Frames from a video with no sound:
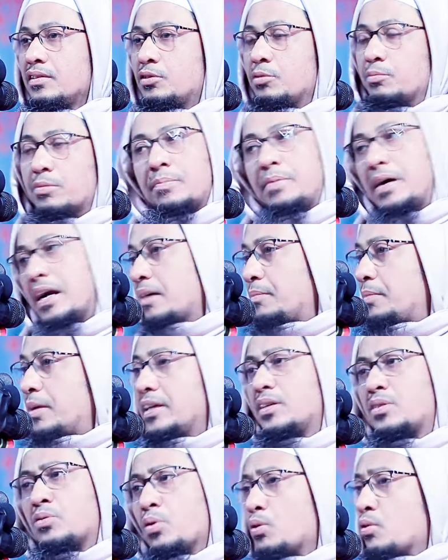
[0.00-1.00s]
তোমরা
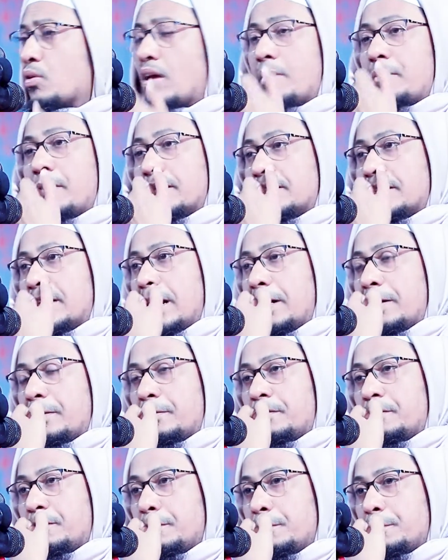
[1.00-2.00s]
বাড়াবাড়ি করো না বান্দা
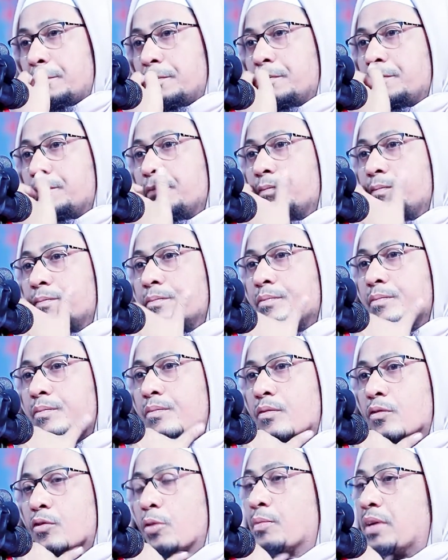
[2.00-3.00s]

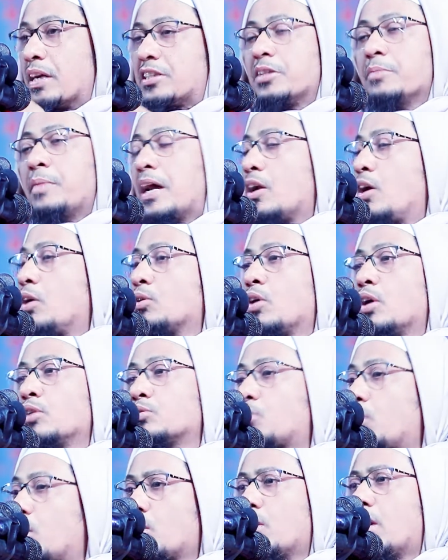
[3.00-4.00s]
তোমরা সীমা লঙ্ঘন
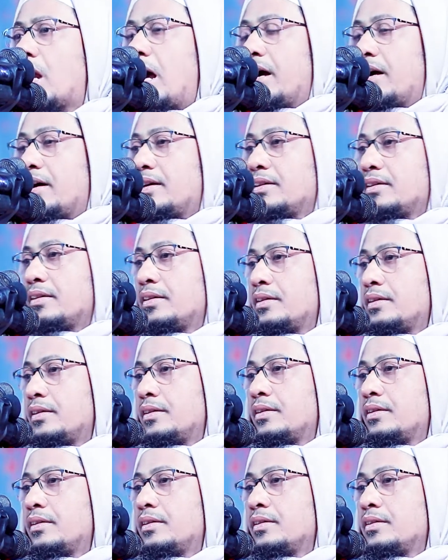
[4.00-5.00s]
করো না
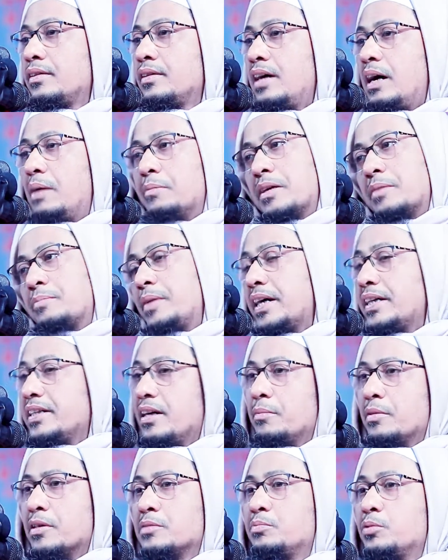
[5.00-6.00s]
আমার ভাই
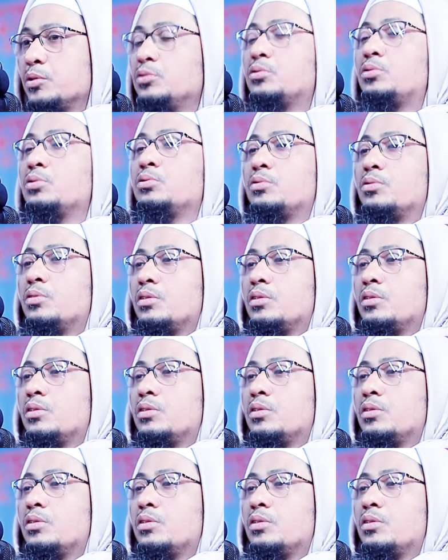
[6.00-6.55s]
আমার বন্ধু